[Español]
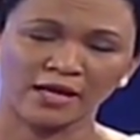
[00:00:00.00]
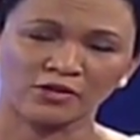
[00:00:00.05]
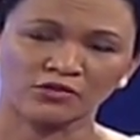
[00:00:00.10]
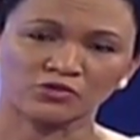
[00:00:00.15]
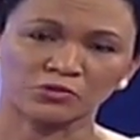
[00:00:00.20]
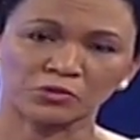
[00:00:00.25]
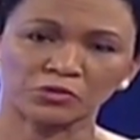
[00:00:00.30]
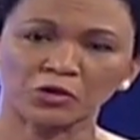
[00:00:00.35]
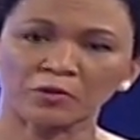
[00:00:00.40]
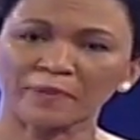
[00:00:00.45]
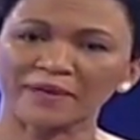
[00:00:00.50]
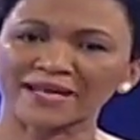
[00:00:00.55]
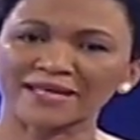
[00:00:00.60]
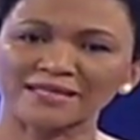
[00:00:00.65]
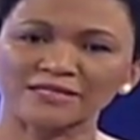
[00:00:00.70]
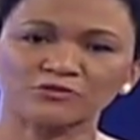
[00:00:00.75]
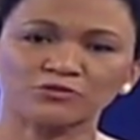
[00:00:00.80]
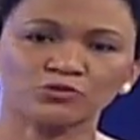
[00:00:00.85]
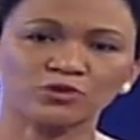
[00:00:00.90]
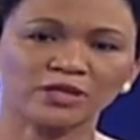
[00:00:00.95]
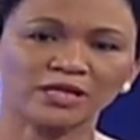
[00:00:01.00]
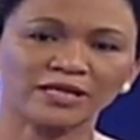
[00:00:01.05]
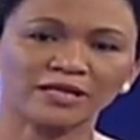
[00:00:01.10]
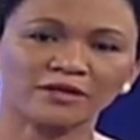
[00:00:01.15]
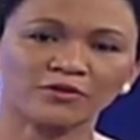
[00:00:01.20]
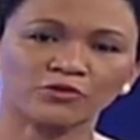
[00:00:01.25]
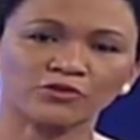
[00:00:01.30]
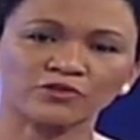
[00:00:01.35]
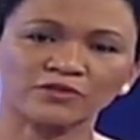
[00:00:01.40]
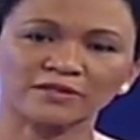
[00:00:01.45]
sobre todo para discutir
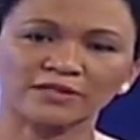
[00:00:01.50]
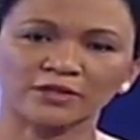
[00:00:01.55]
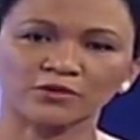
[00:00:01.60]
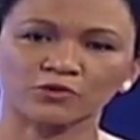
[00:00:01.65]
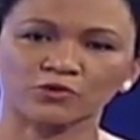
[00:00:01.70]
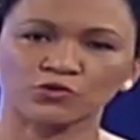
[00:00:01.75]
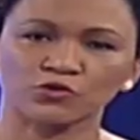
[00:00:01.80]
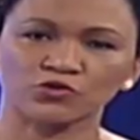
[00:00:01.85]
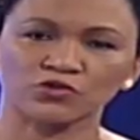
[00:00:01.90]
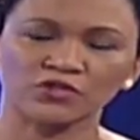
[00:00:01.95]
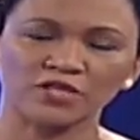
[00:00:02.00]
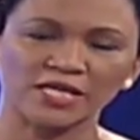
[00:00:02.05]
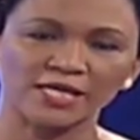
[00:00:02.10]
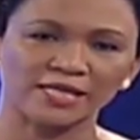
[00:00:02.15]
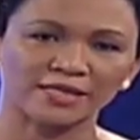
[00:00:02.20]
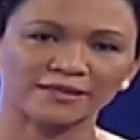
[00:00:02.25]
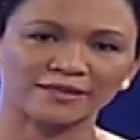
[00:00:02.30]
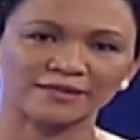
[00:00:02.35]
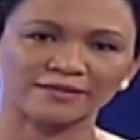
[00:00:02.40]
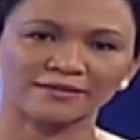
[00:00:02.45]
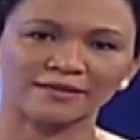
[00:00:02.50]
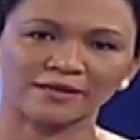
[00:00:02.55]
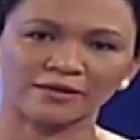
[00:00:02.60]
las cosas que nos conciernen,